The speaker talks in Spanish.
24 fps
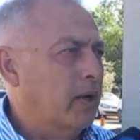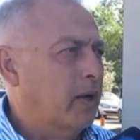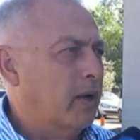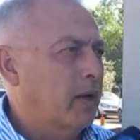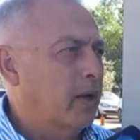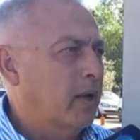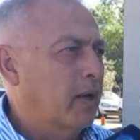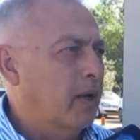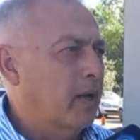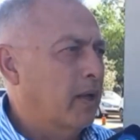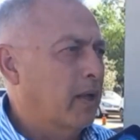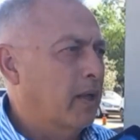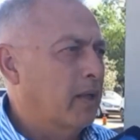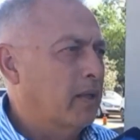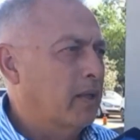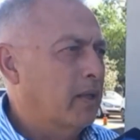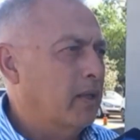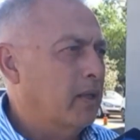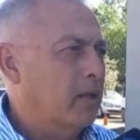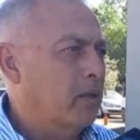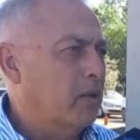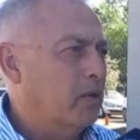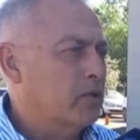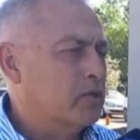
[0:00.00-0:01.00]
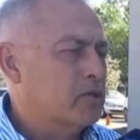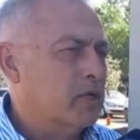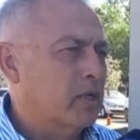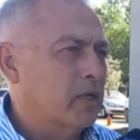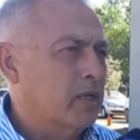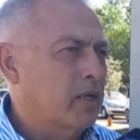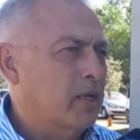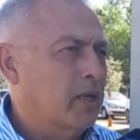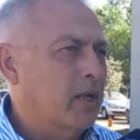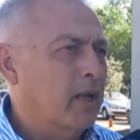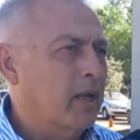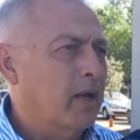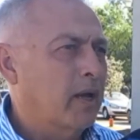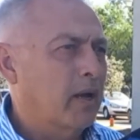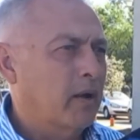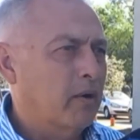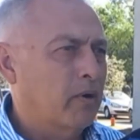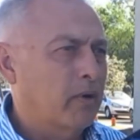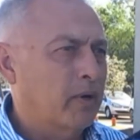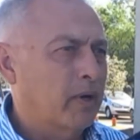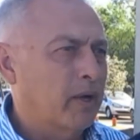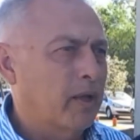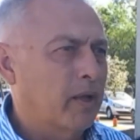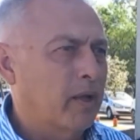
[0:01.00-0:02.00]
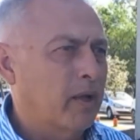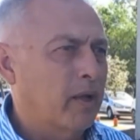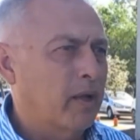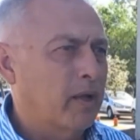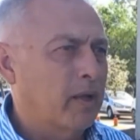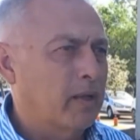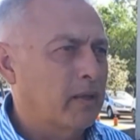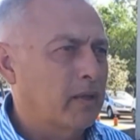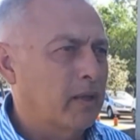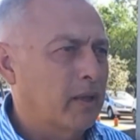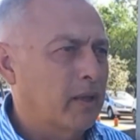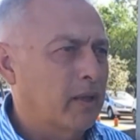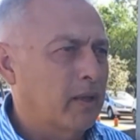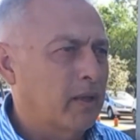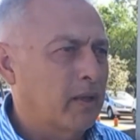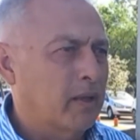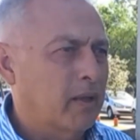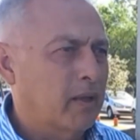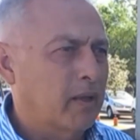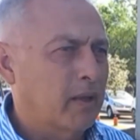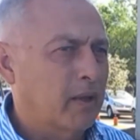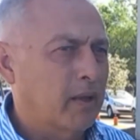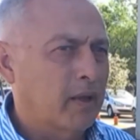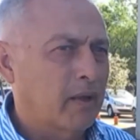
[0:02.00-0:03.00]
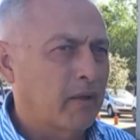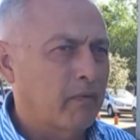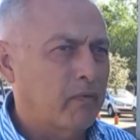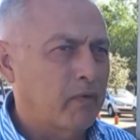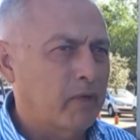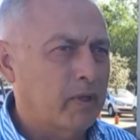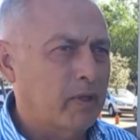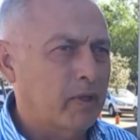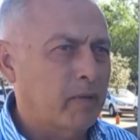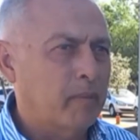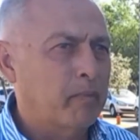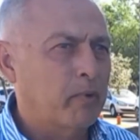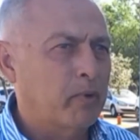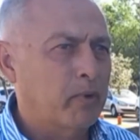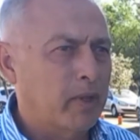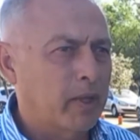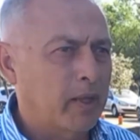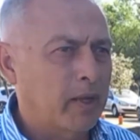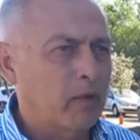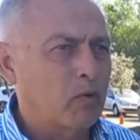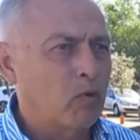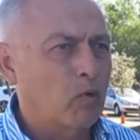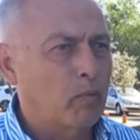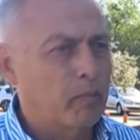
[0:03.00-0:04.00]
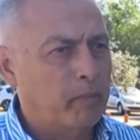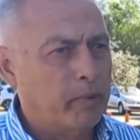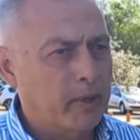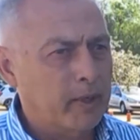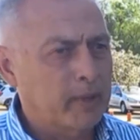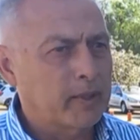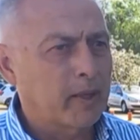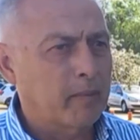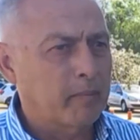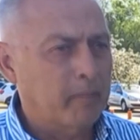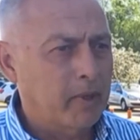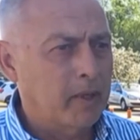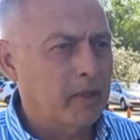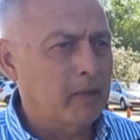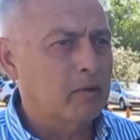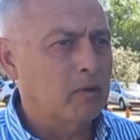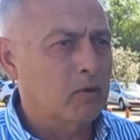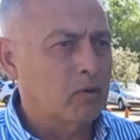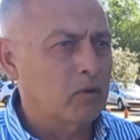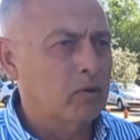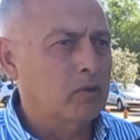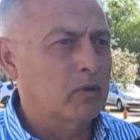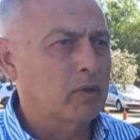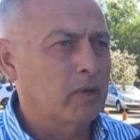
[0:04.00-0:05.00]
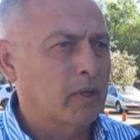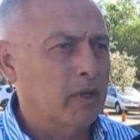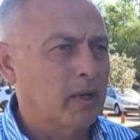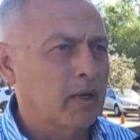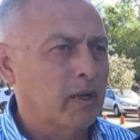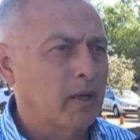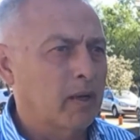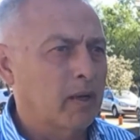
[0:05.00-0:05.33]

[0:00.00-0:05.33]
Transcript: a 10, 12 días ahora, este, a fin de poder cumplir también con